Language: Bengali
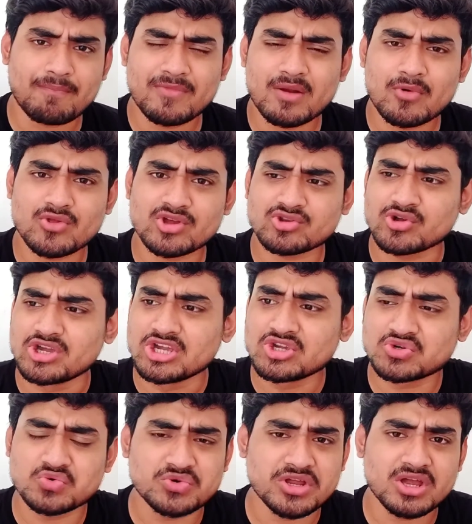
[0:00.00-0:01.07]
না আপনার মতো একটা
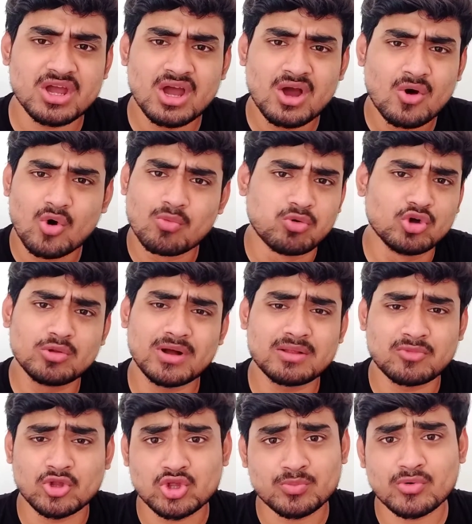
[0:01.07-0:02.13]
হিংসুটে ও
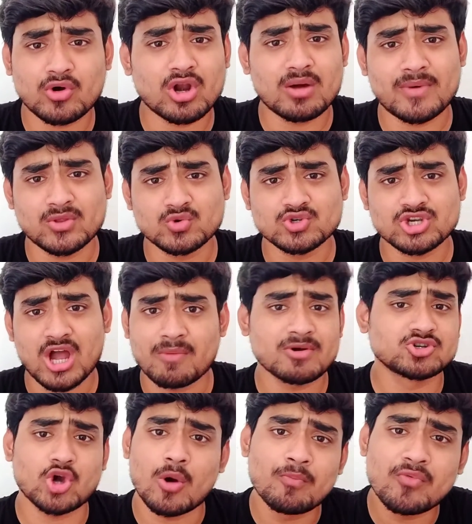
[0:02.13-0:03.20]
ভুলভাল মন্তব্য করা মানুষ
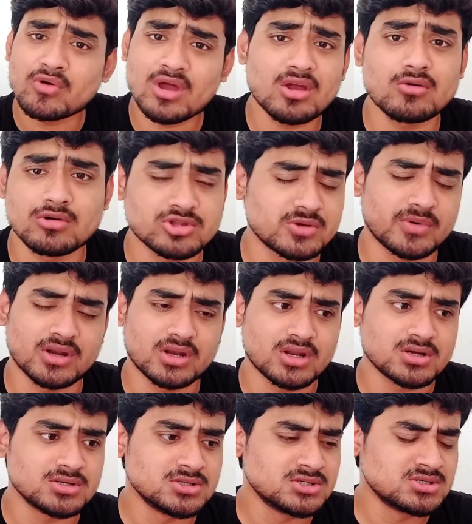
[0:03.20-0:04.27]
আমার সম্পর্কে কেউ হতে
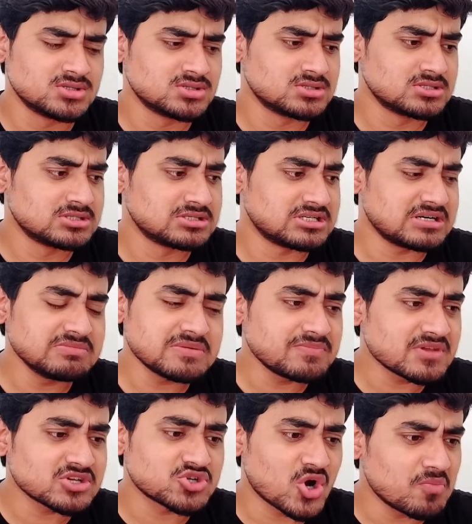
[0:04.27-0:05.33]
পারে না
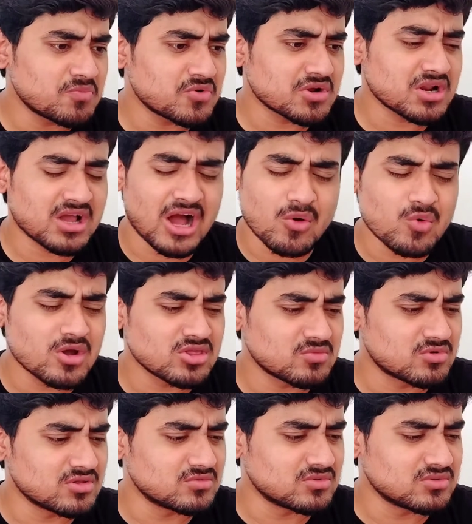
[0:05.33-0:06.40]
আমি আপনাকে সম্পর্কে কাকু
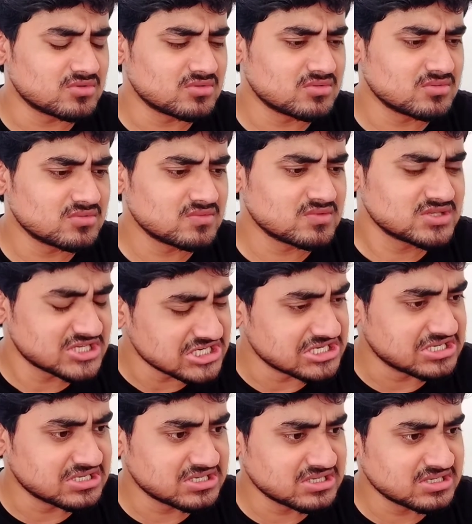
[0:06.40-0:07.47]
কেন বলবো
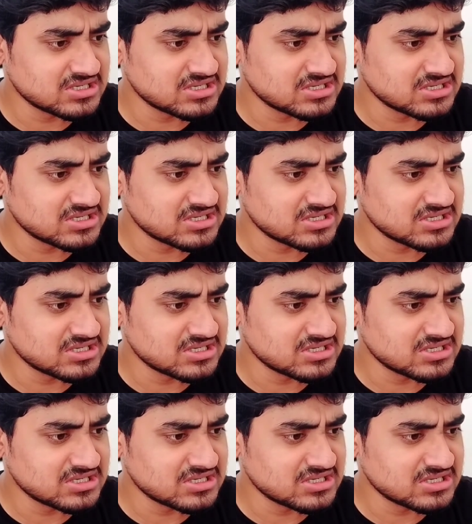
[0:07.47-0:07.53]
ছি